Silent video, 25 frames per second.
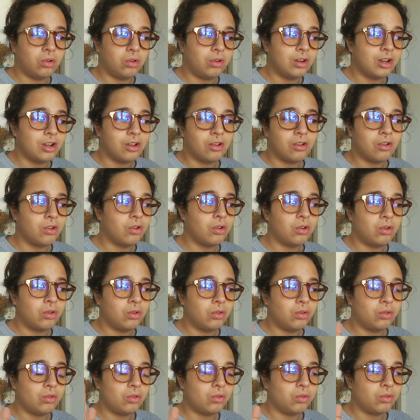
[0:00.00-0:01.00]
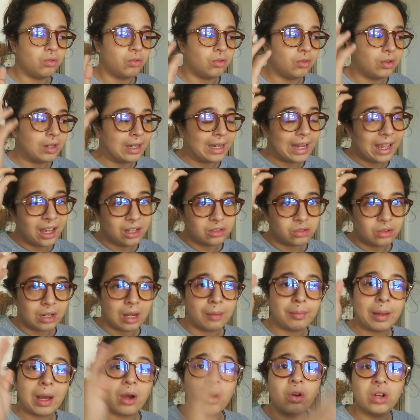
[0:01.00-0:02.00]
l'air le, l'air de
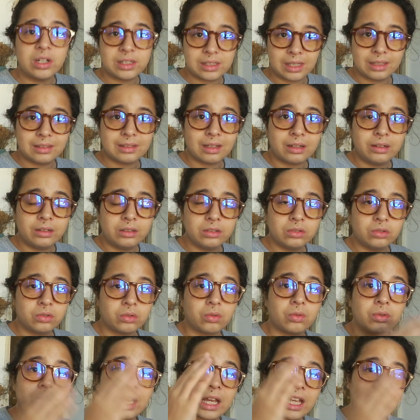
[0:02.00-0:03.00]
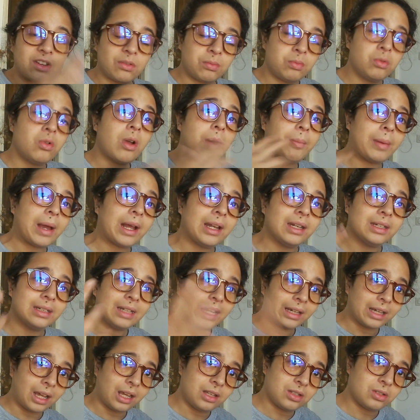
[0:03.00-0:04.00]
la parole s'éteint, donc on n'arrive plus à parler de
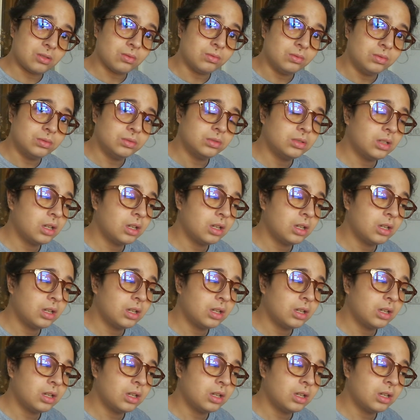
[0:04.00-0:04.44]
l'agression.